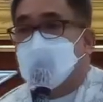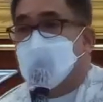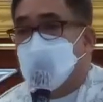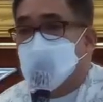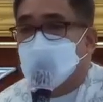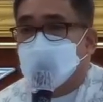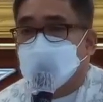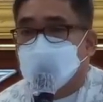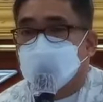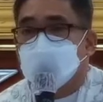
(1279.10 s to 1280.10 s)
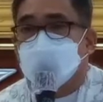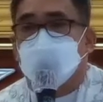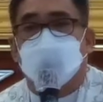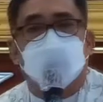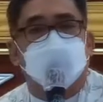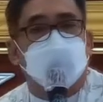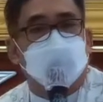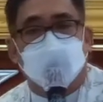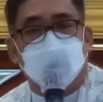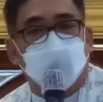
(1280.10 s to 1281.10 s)
tamo. Eya depende
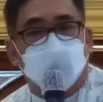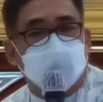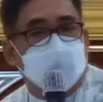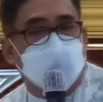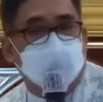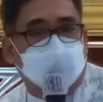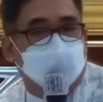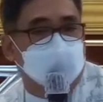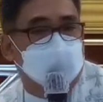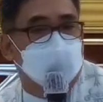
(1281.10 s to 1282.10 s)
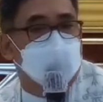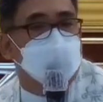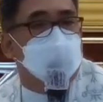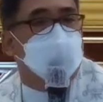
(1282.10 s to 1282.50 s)
kayong oras tamo. Eya